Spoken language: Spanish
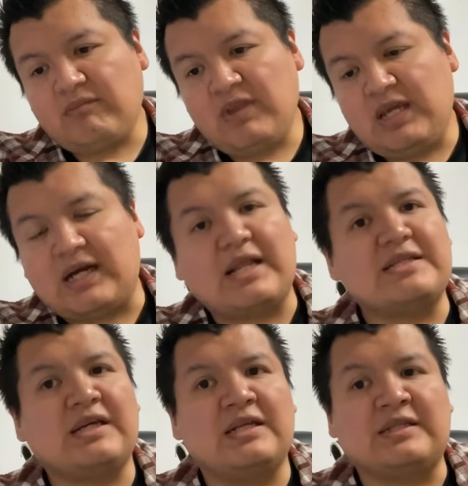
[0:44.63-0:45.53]
Y
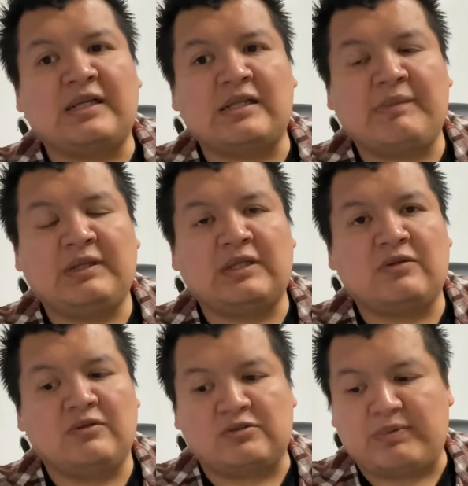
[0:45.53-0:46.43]
agradecerles eternamente
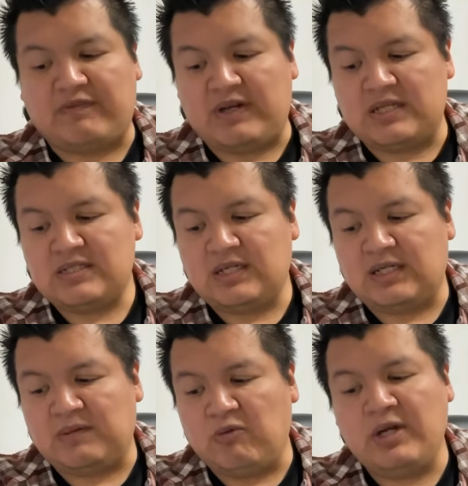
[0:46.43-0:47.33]
todo su preferencia
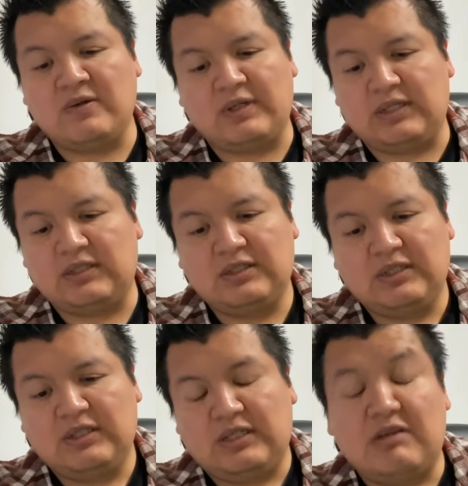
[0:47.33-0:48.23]
y bueno, eh,
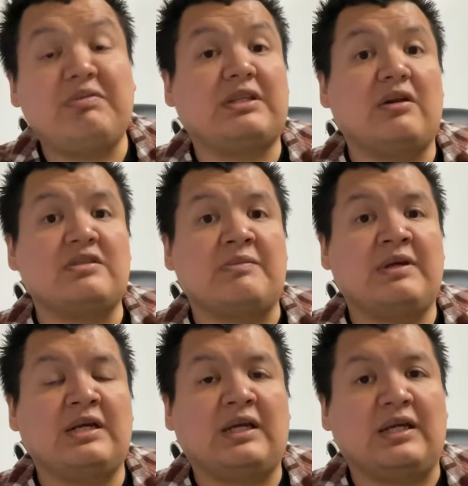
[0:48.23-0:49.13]
invitarlos
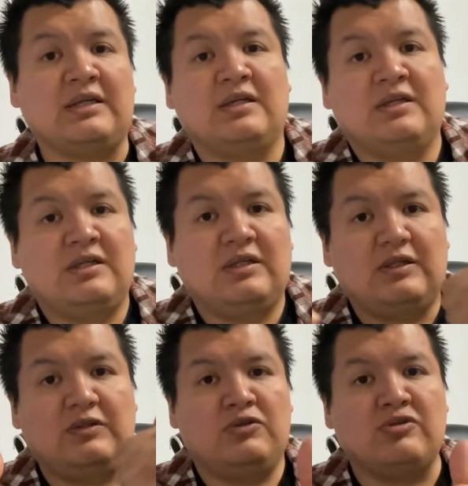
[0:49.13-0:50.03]
también a que
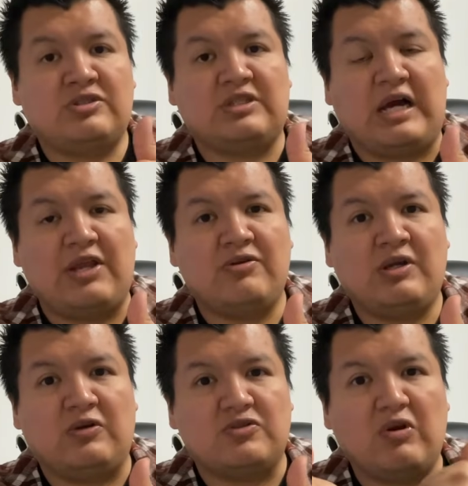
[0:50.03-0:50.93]
nos ayuden
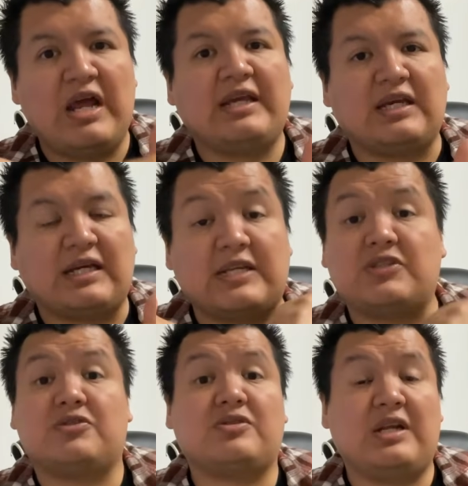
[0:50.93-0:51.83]
con su like, que se
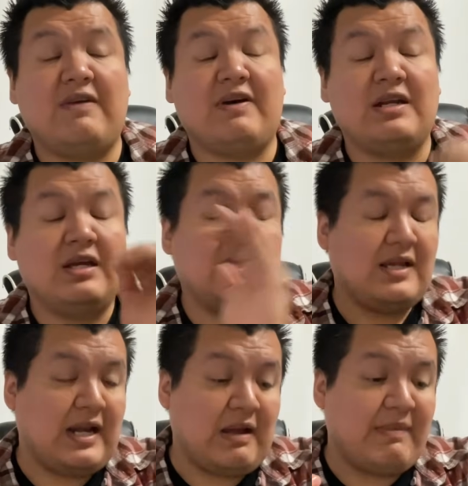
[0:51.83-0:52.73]
suscriban.
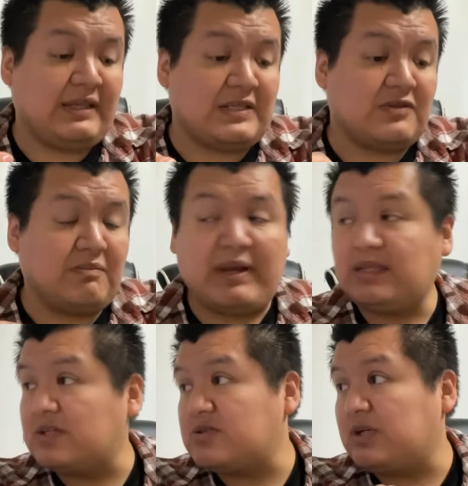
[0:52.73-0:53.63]
La meta son
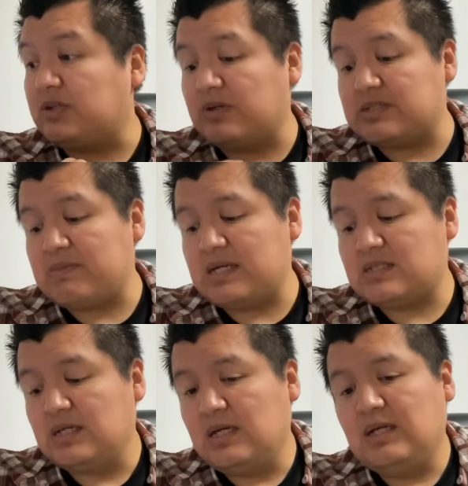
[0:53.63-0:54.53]
20 suscriptores más.
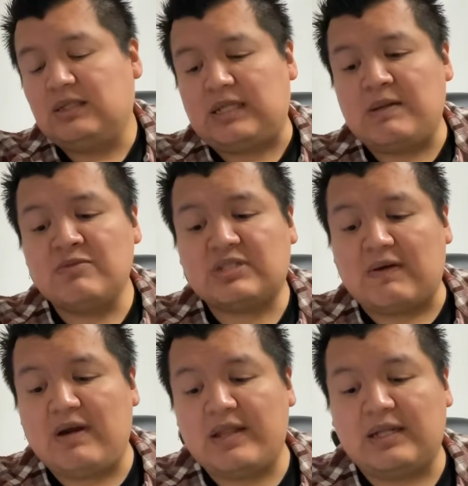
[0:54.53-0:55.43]
Tenemos que
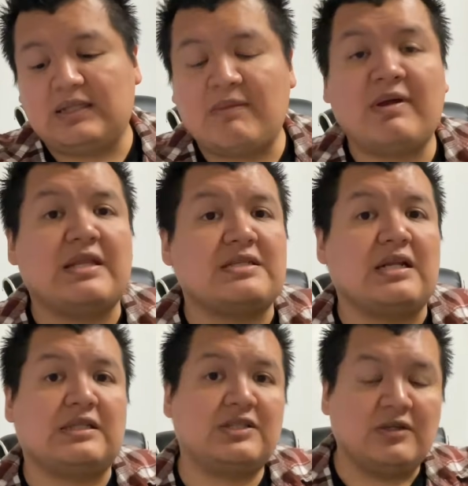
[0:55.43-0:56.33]
hablar del tema de
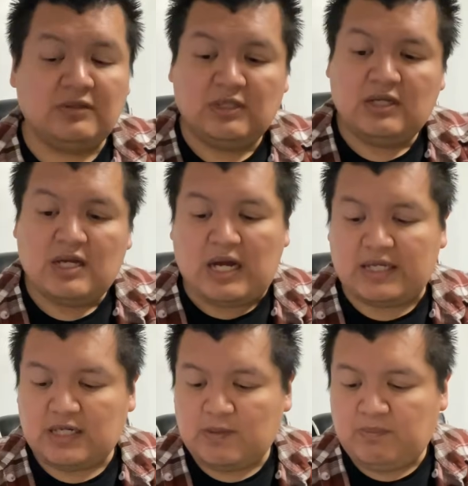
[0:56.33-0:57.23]
selección.
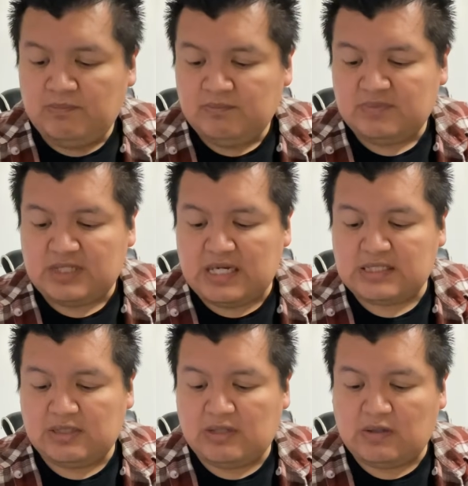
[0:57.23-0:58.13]
Ayer ya
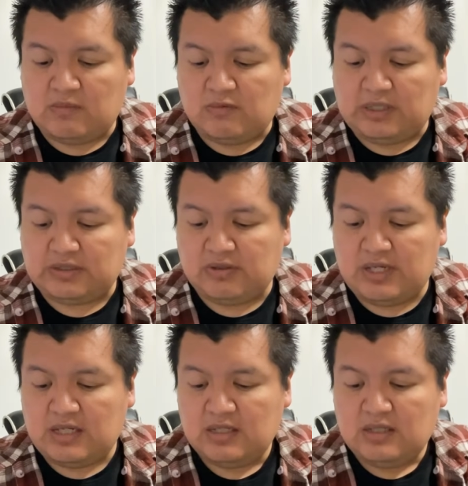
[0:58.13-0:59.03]
salió la
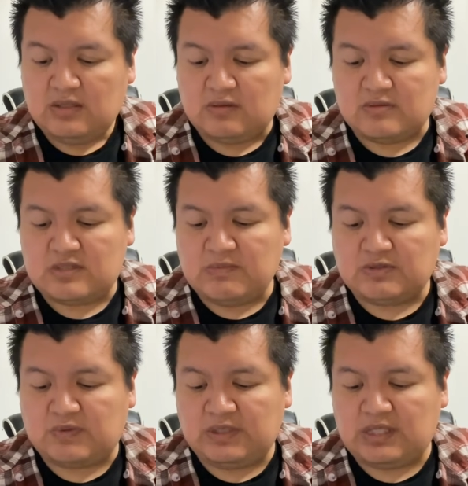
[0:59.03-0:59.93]
convocatoria nos dimos
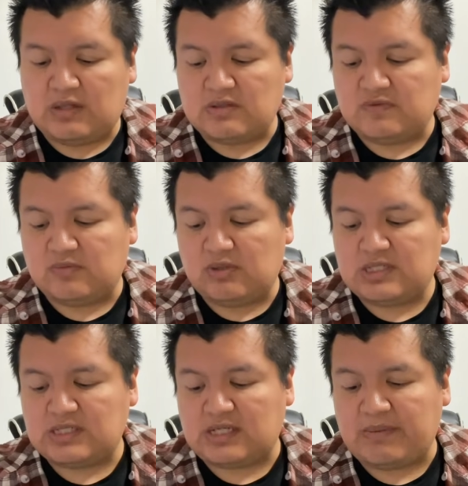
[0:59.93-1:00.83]
cuenta de los
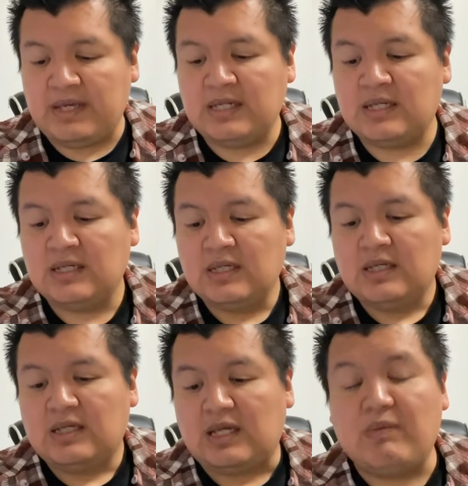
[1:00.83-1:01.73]
futbolistas que vienen.
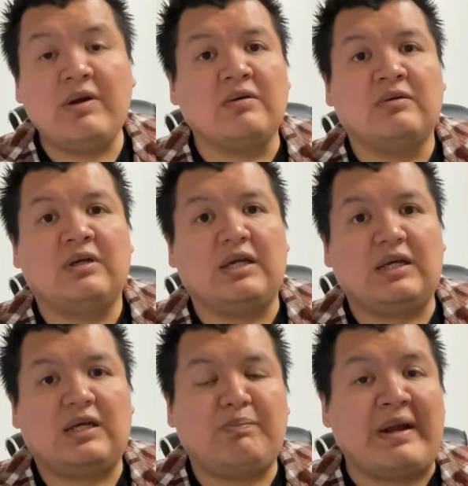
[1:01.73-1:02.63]
Y bueno,
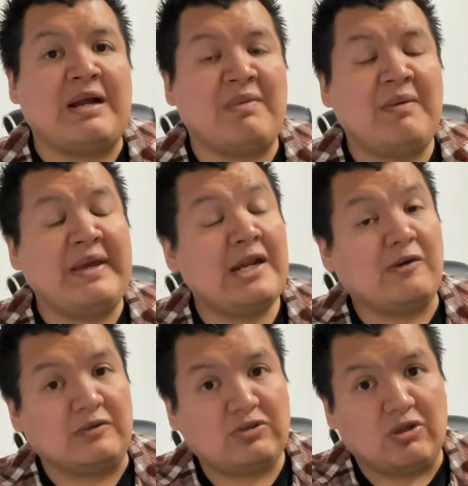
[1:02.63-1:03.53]
eh, Panamá viene
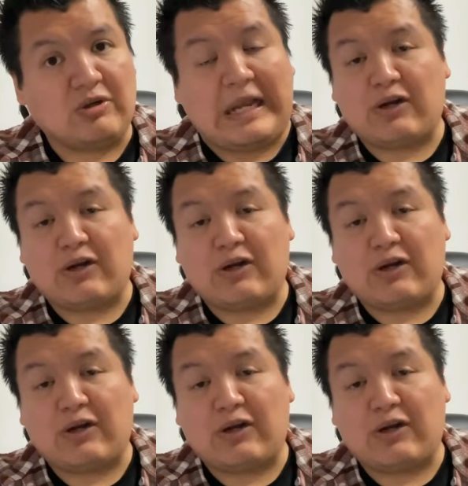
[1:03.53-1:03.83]
con todo. El